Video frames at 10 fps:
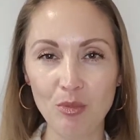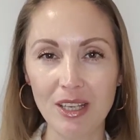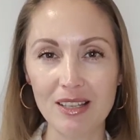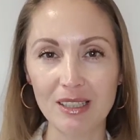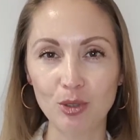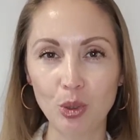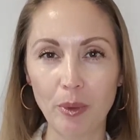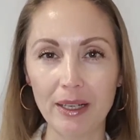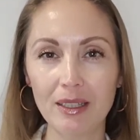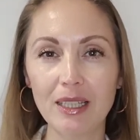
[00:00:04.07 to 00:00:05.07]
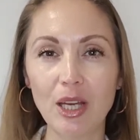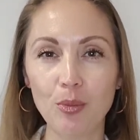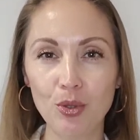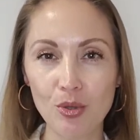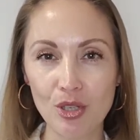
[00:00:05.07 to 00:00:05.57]
Меня зовут Марина, я
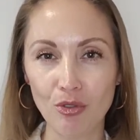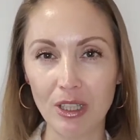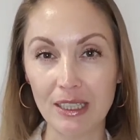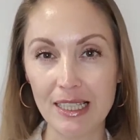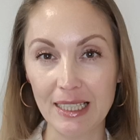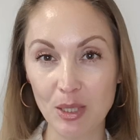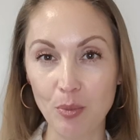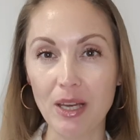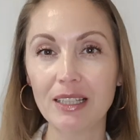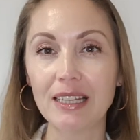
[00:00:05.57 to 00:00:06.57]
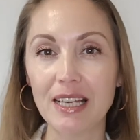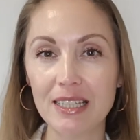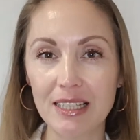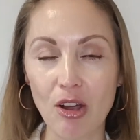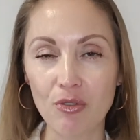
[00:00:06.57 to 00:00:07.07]
бьюти wellness эксперт,
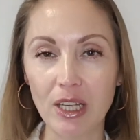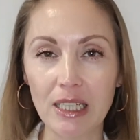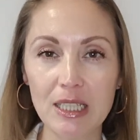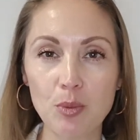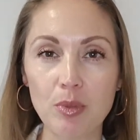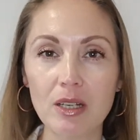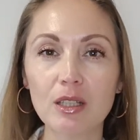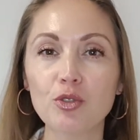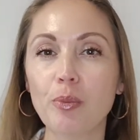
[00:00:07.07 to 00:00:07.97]
наставник экспертов,